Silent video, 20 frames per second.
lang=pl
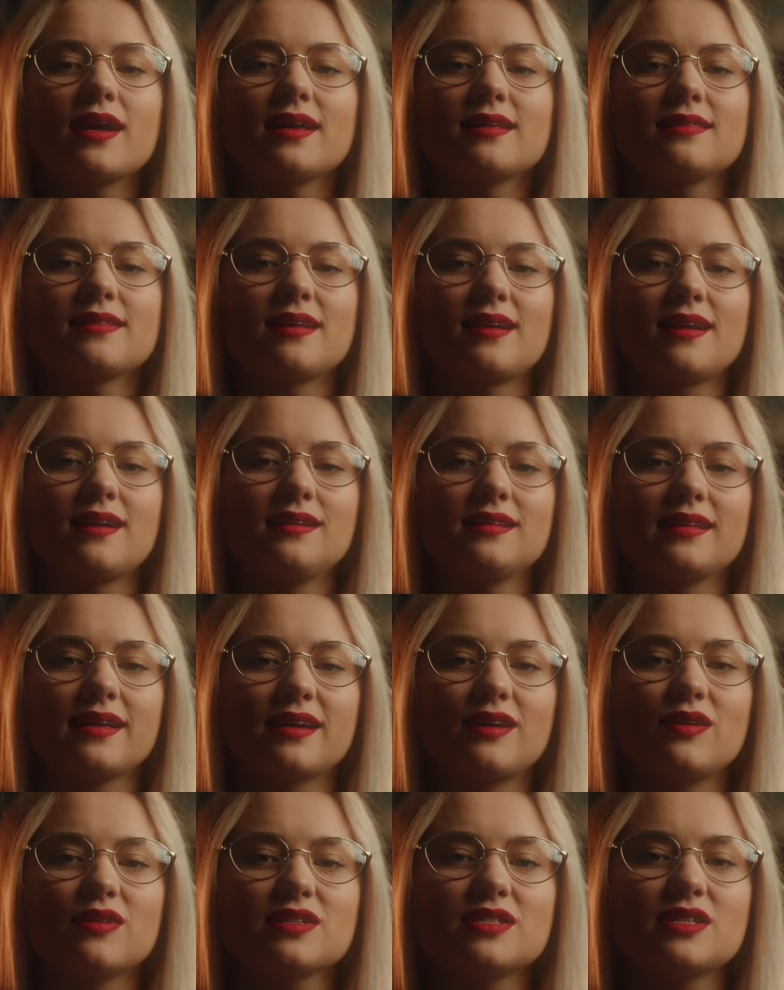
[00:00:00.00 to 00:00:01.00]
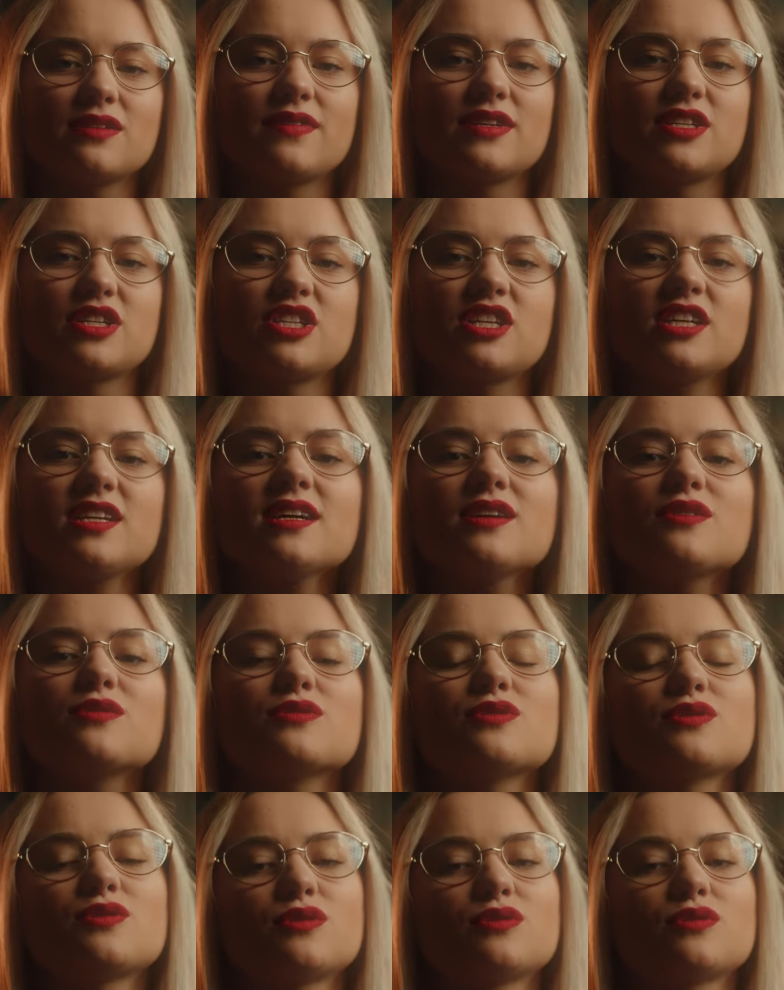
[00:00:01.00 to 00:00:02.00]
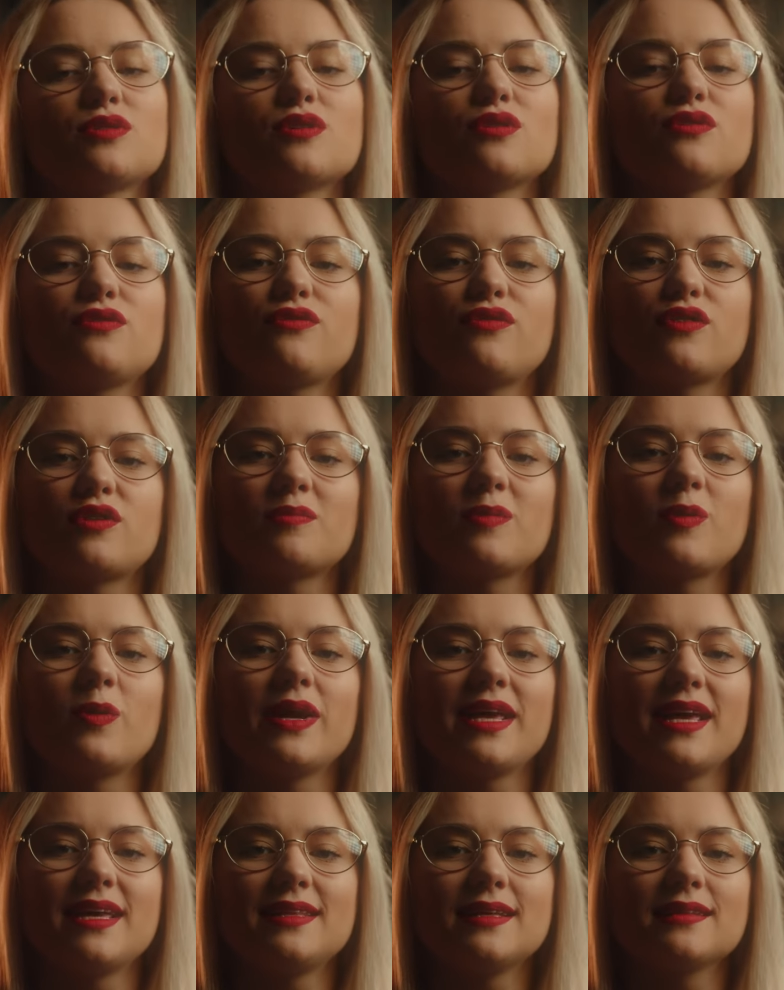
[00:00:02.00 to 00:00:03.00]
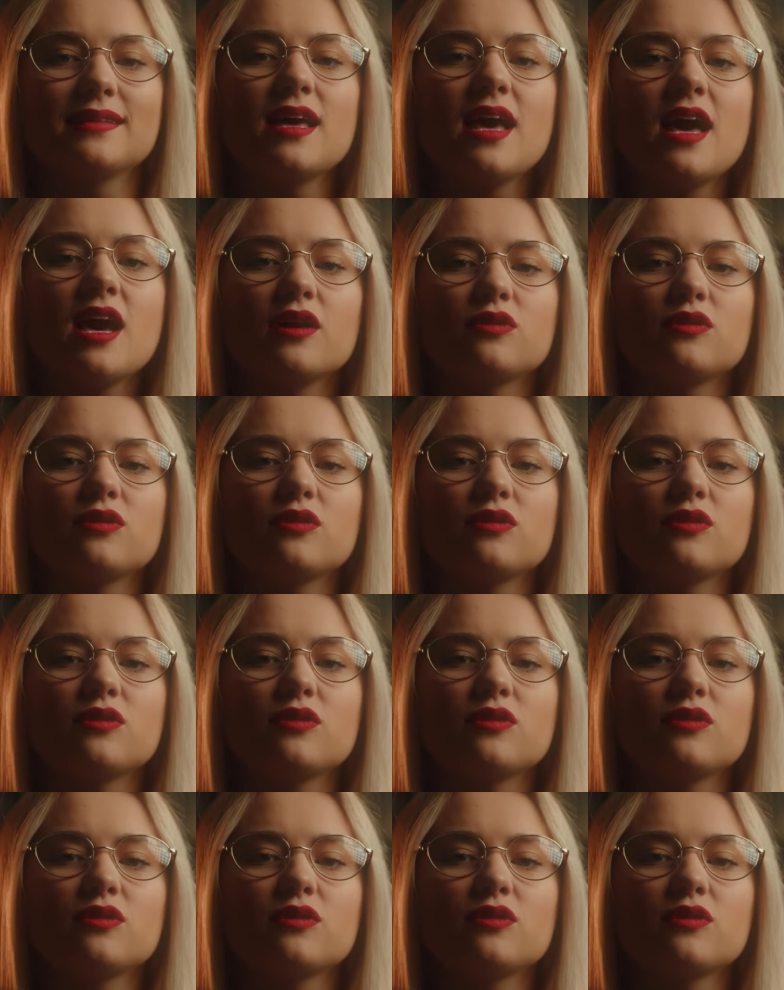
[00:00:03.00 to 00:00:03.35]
generalnego Stowarzyszenia Konstruktorów Formuły 1,